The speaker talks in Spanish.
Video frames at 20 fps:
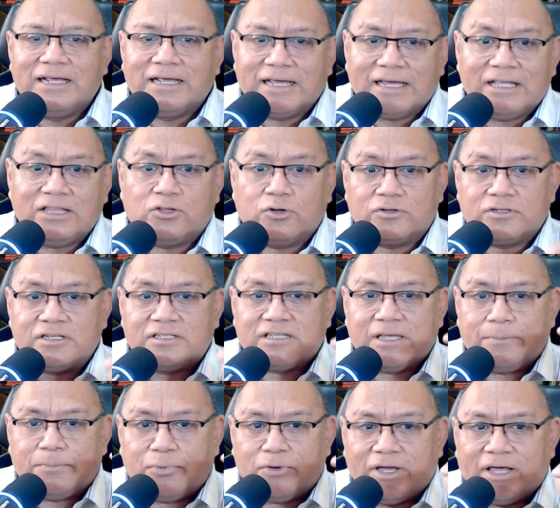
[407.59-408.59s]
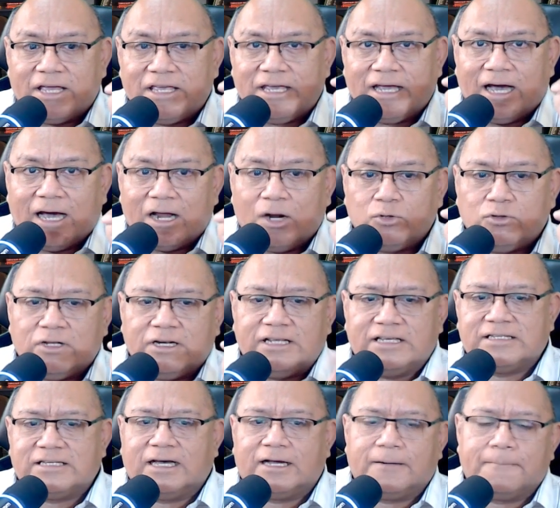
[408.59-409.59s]
entonces se pueda llegar a
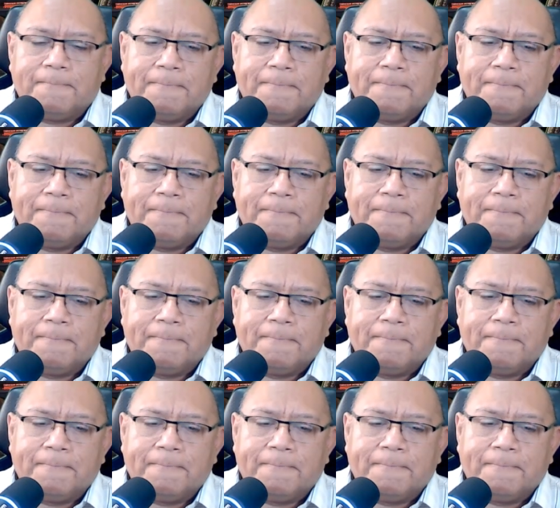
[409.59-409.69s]
utilizar.